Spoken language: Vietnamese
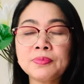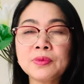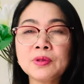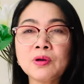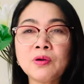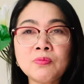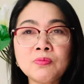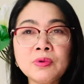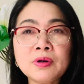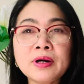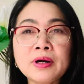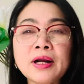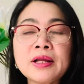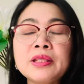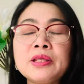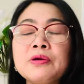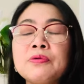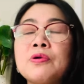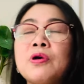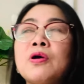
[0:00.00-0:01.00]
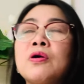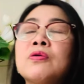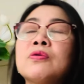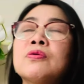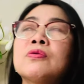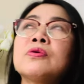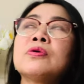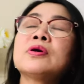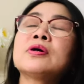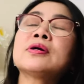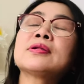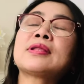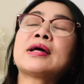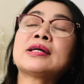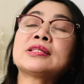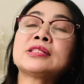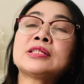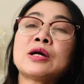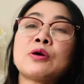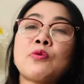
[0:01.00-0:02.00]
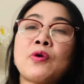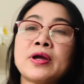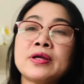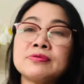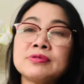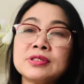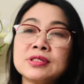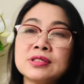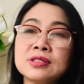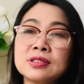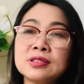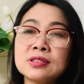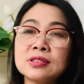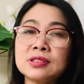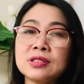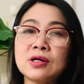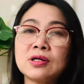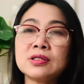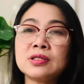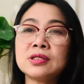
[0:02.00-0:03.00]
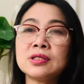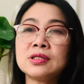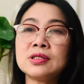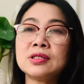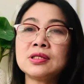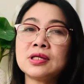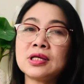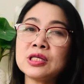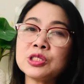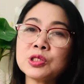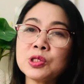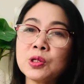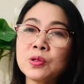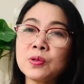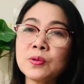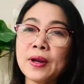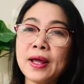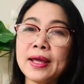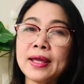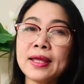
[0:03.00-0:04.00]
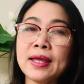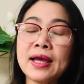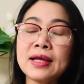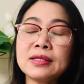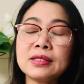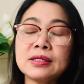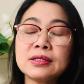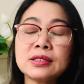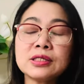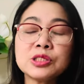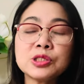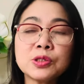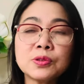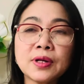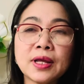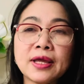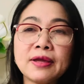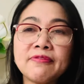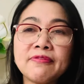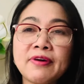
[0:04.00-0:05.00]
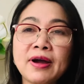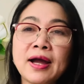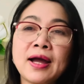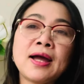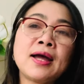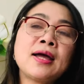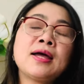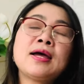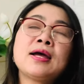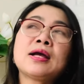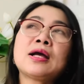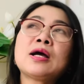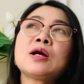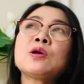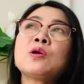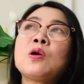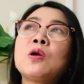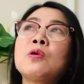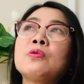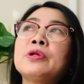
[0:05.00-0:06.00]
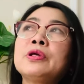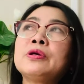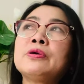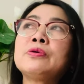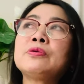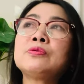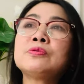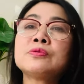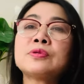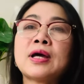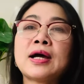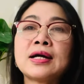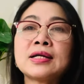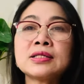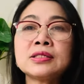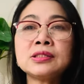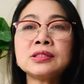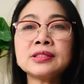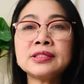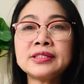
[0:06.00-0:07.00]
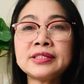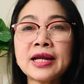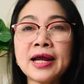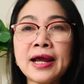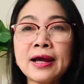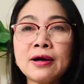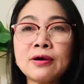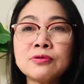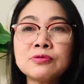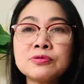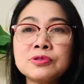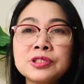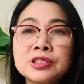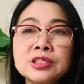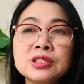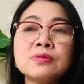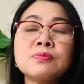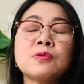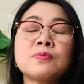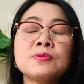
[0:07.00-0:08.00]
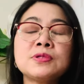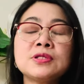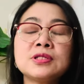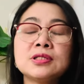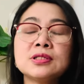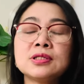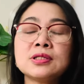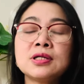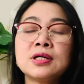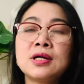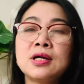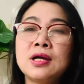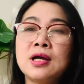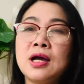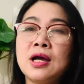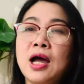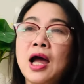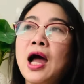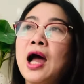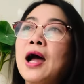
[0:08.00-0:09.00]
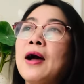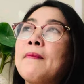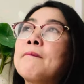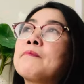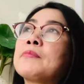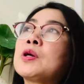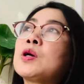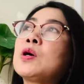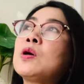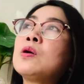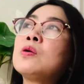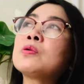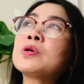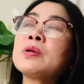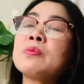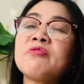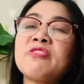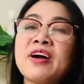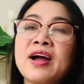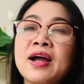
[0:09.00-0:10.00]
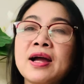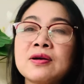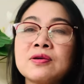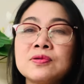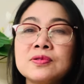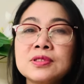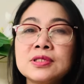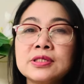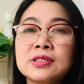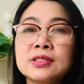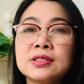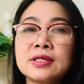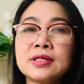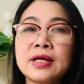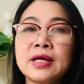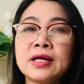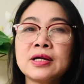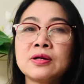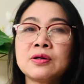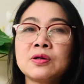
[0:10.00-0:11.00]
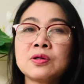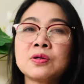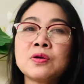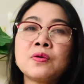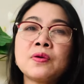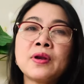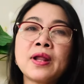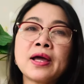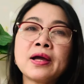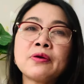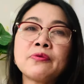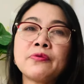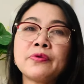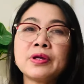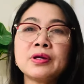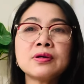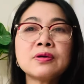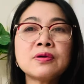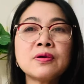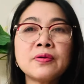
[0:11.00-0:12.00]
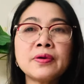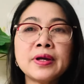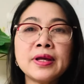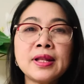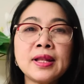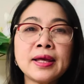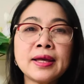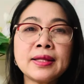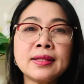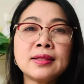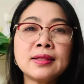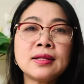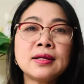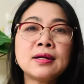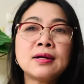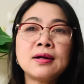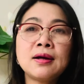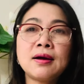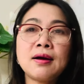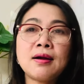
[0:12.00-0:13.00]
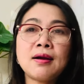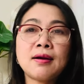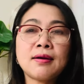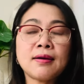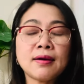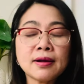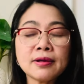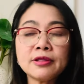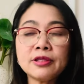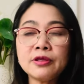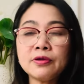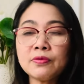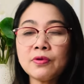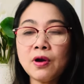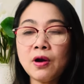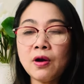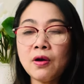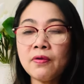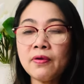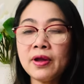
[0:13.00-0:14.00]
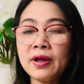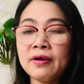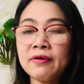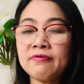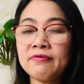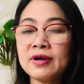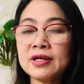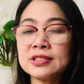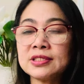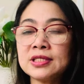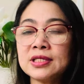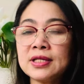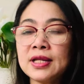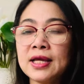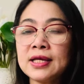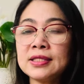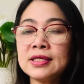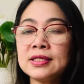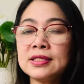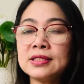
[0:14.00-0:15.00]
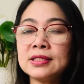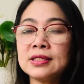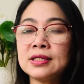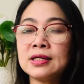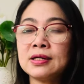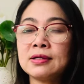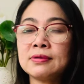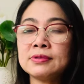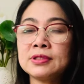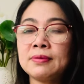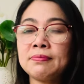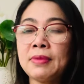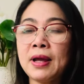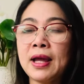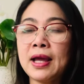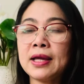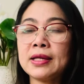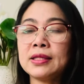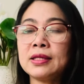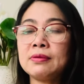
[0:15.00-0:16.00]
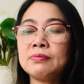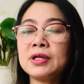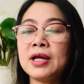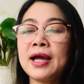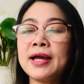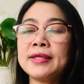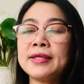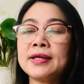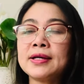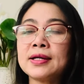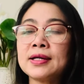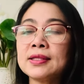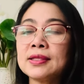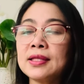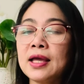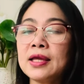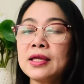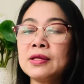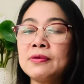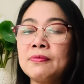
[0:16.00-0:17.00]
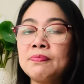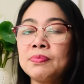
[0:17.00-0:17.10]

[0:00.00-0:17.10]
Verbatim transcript: cũng rất nhiều cô đã trao quà yêu thương cho những cái show này hay những cái show này và các cô đều đã trao trước một lượt à, cô Kim Pha của Cường nè rồi cô Lan Nguyễn cô Helen à, rất nhiều cô ha và trên đây thì à, trên bài thì 12 giờ cách đây